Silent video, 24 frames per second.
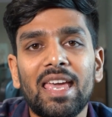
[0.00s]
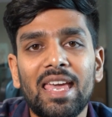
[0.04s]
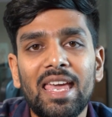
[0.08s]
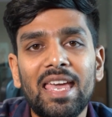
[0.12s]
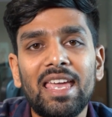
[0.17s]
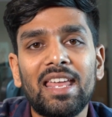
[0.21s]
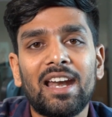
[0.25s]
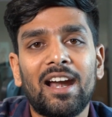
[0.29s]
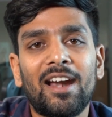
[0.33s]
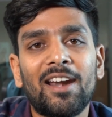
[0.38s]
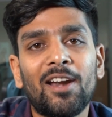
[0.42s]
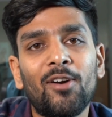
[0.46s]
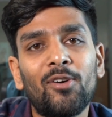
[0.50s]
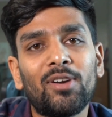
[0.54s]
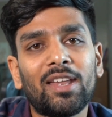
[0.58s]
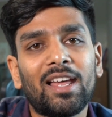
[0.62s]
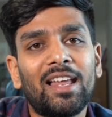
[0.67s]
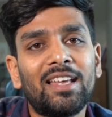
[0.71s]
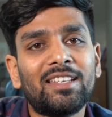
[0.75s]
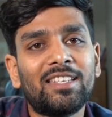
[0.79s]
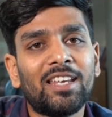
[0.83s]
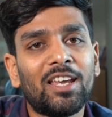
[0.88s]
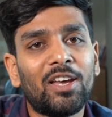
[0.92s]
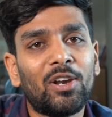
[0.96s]
ఈ రన్అట్
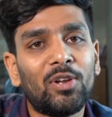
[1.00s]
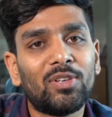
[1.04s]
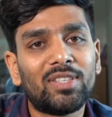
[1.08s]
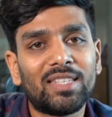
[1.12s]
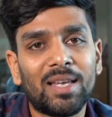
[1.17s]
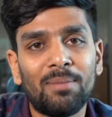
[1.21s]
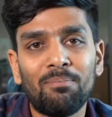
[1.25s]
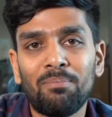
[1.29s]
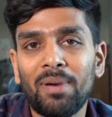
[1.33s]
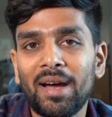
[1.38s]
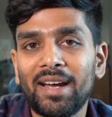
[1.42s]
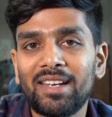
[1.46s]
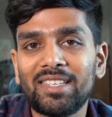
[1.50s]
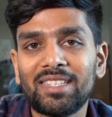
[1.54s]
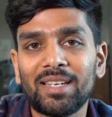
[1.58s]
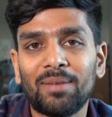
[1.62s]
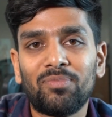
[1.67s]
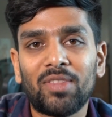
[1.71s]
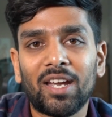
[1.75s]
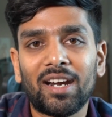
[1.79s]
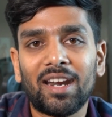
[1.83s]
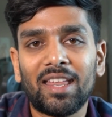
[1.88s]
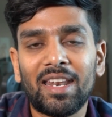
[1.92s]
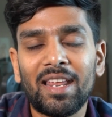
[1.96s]
ఎలా చేయాలో జంపాకి
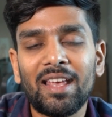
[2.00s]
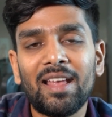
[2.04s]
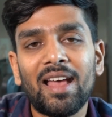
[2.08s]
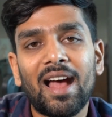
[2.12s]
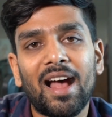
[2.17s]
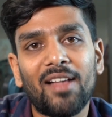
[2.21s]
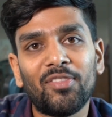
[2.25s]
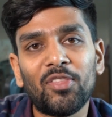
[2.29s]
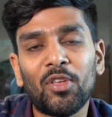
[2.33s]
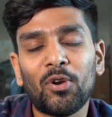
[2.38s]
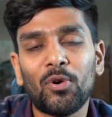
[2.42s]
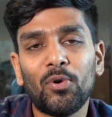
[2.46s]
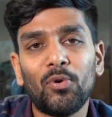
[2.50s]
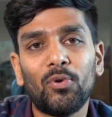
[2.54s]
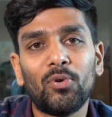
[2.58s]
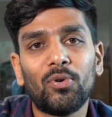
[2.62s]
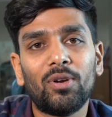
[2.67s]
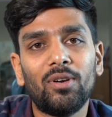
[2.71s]
చెప్తాడని అందరూ